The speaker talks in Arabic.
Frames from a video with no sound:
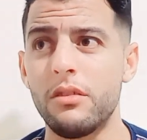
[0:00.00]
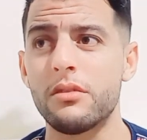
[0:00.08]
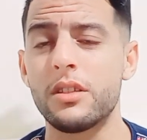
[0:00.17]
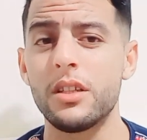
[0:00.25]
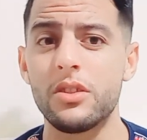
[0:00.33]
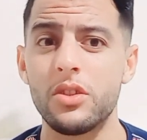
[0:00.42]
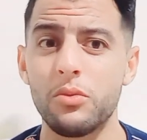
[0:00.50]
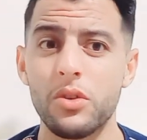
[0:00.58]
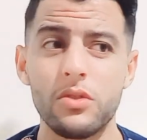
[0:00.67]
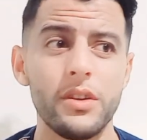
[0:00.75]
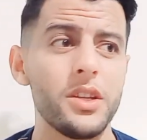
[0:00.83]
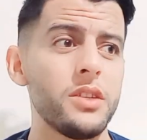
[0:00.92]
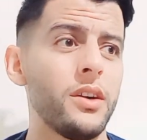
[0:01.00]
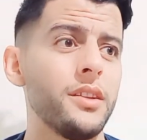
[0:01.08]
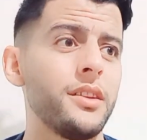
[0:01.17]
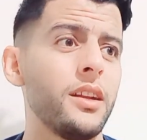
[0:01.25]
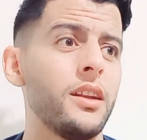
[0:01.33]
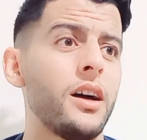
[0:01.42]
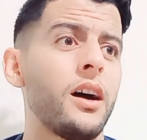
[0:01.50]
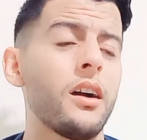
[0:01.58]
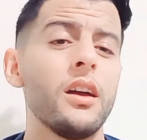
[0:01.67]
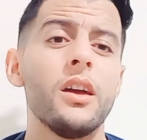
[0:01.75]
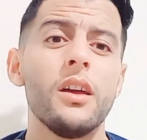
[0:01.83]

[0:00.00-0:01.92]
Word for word: وشي يتزوج وانا جي عندي لا